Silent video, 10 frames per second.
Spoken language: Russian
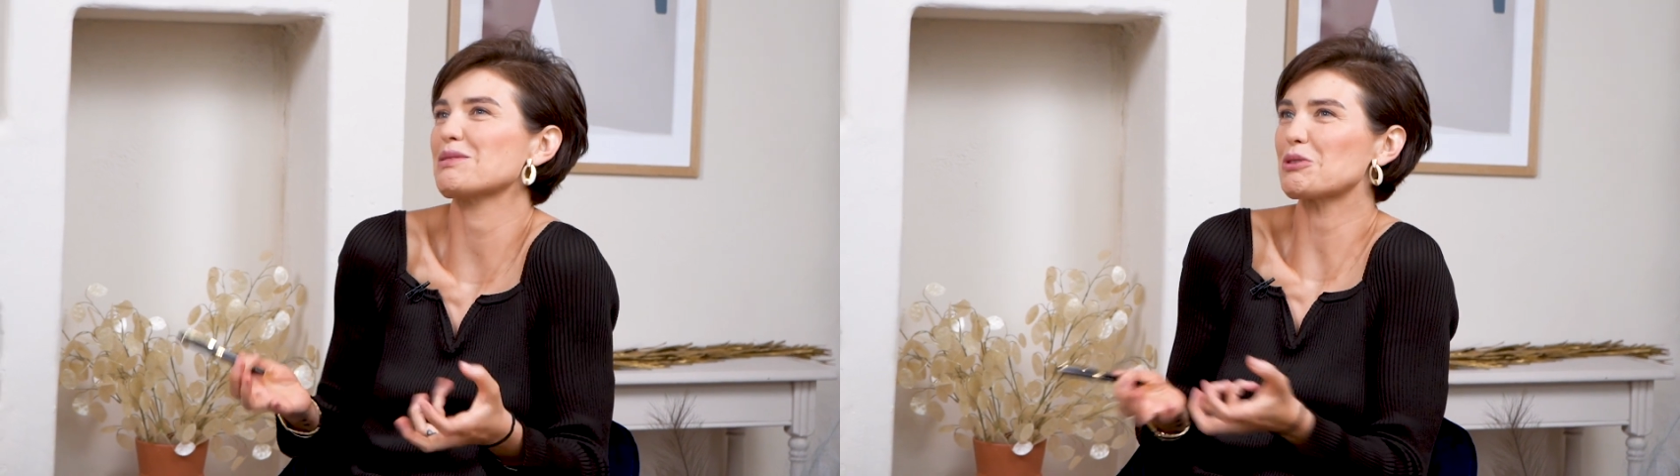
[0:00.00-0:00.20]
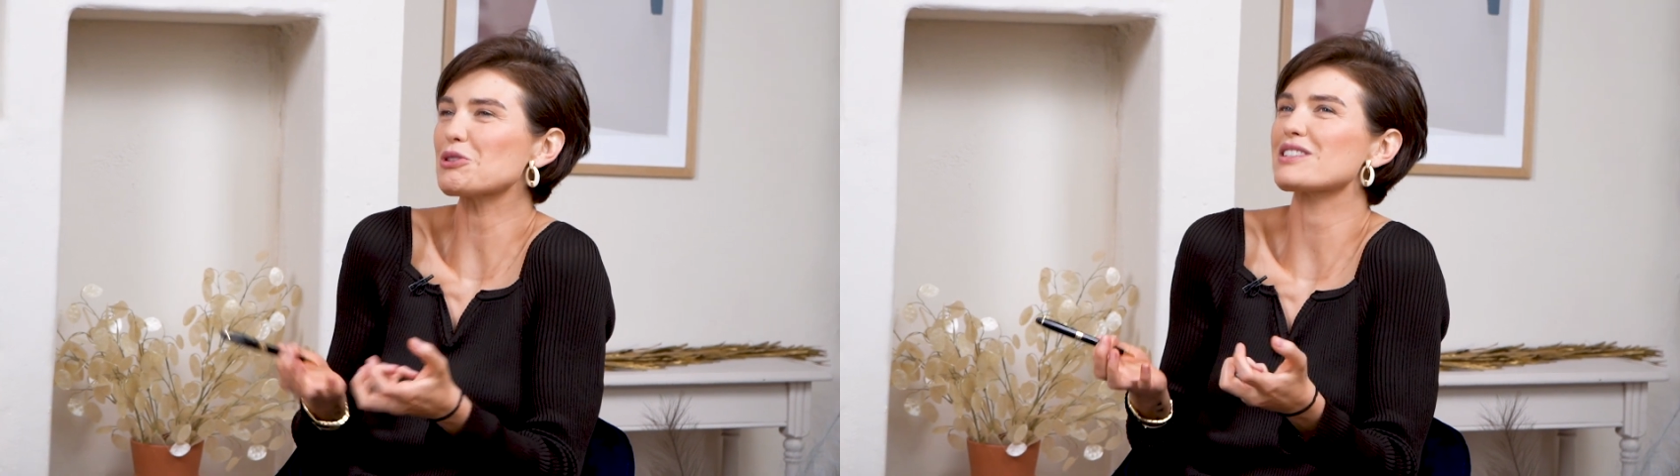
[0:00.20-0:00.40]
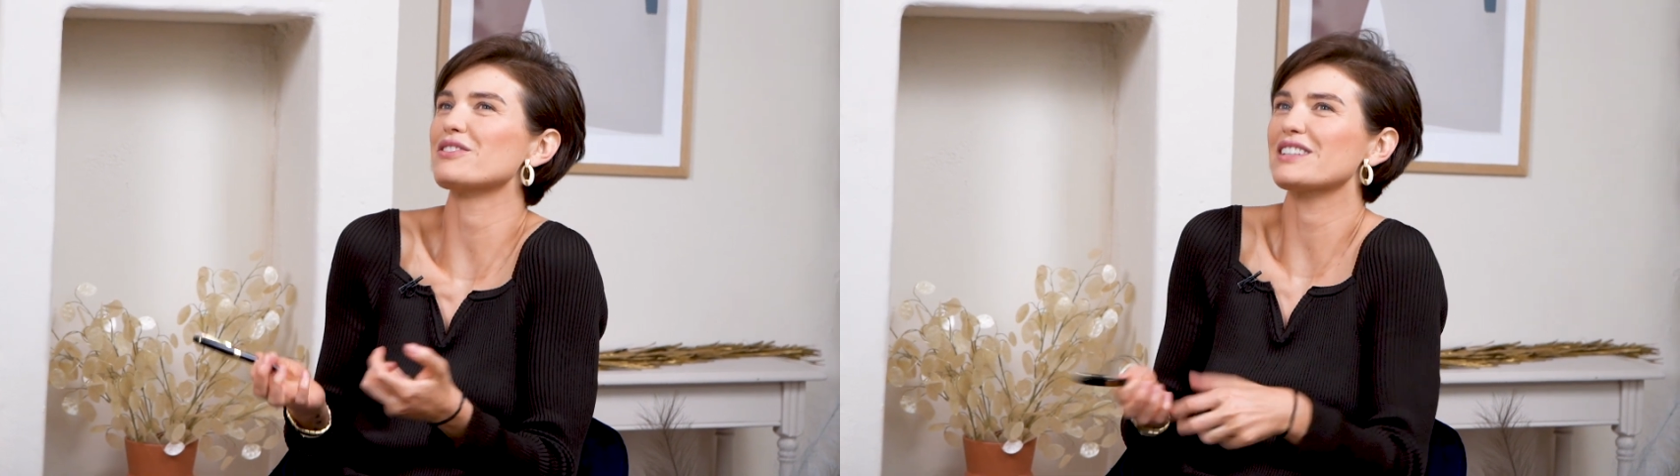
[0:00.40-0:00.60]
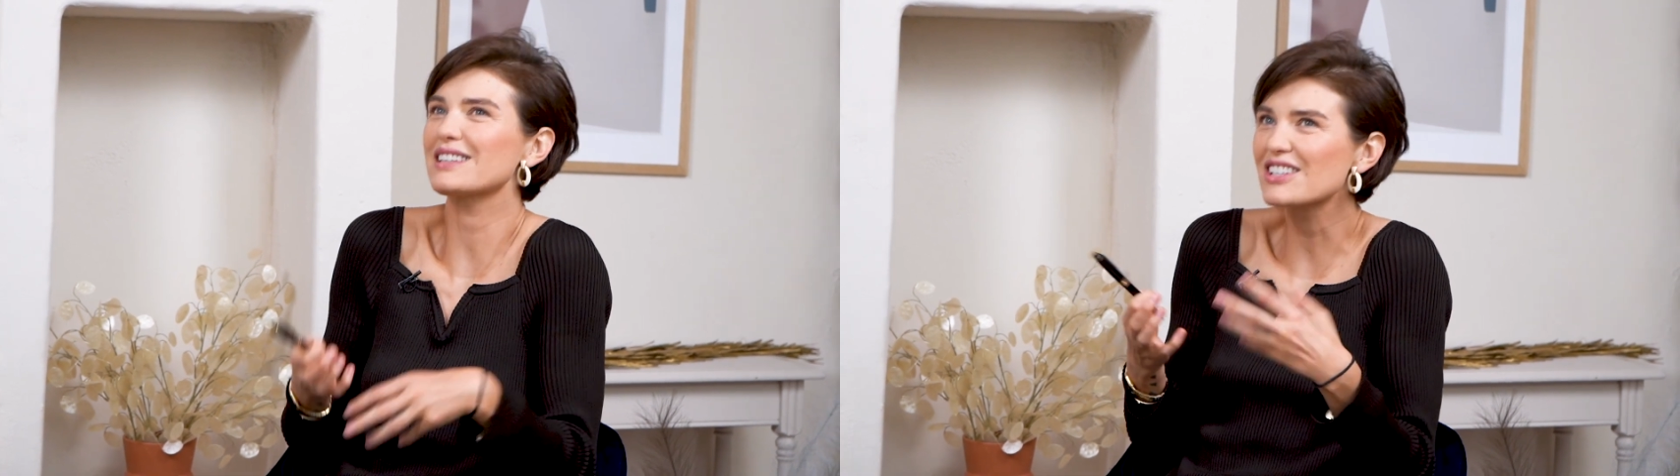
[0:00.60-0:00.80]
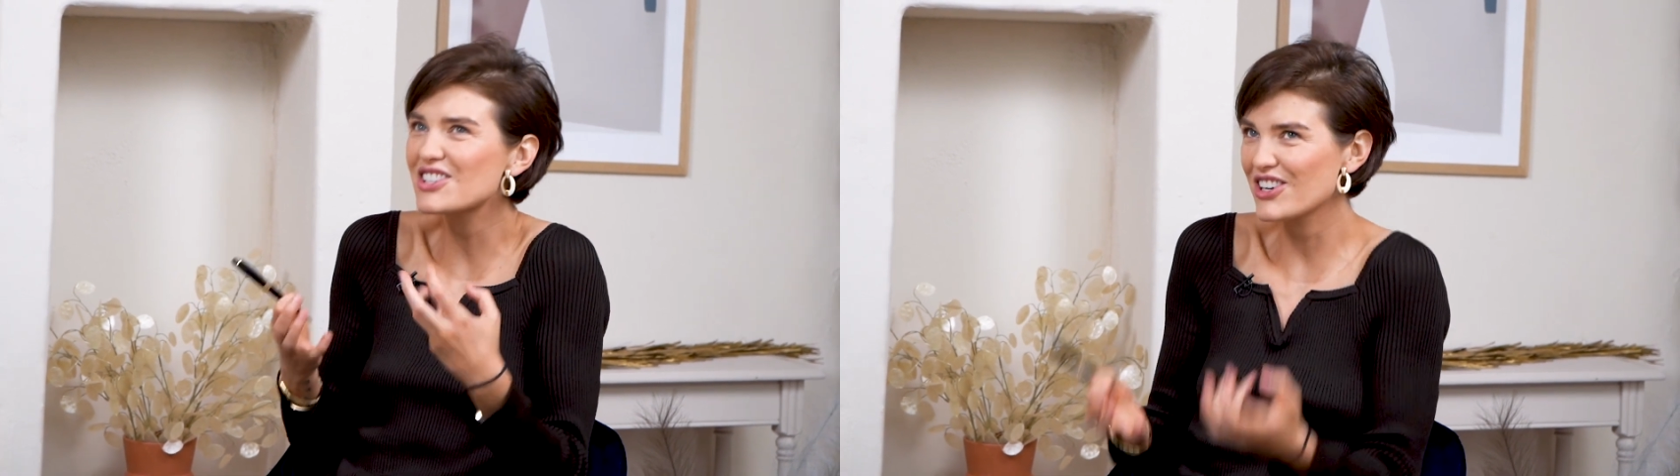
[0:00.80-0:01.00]
просто в
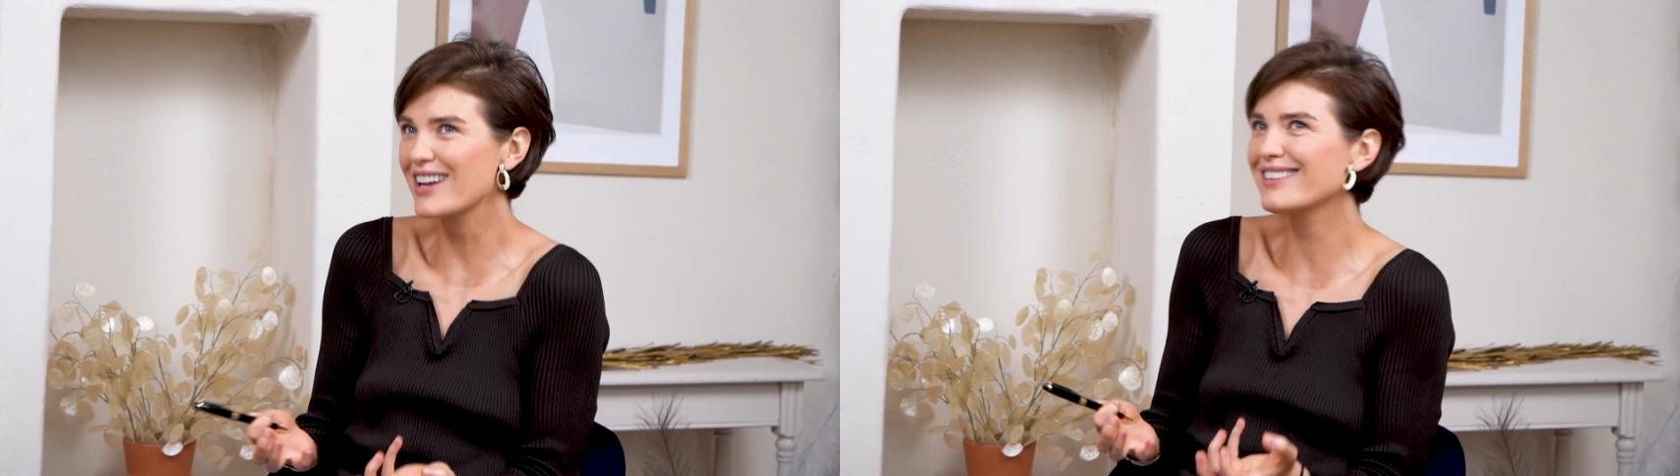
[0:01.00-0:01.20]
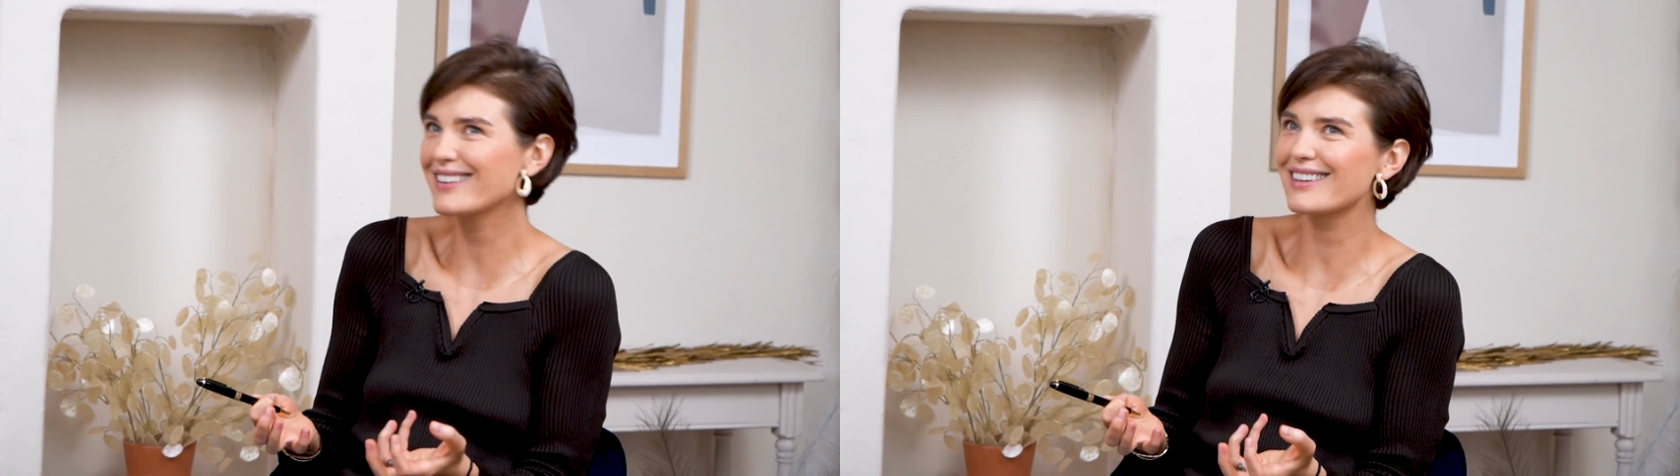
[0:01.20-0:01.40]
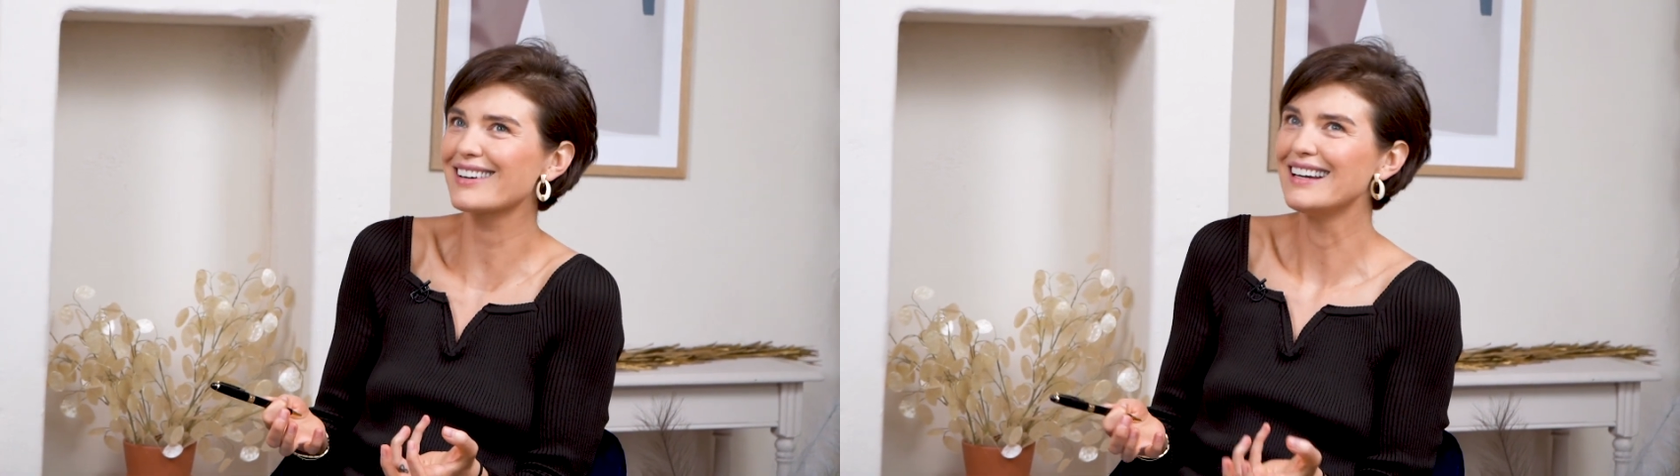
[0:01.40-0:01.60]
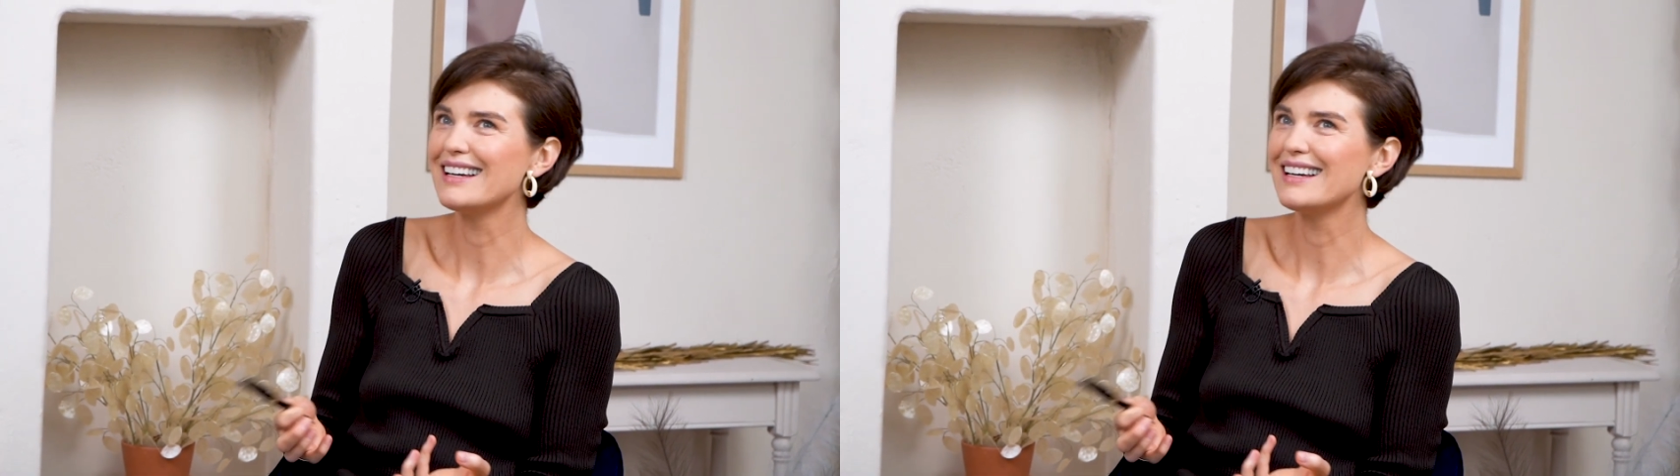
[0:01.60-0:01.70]
отношениях,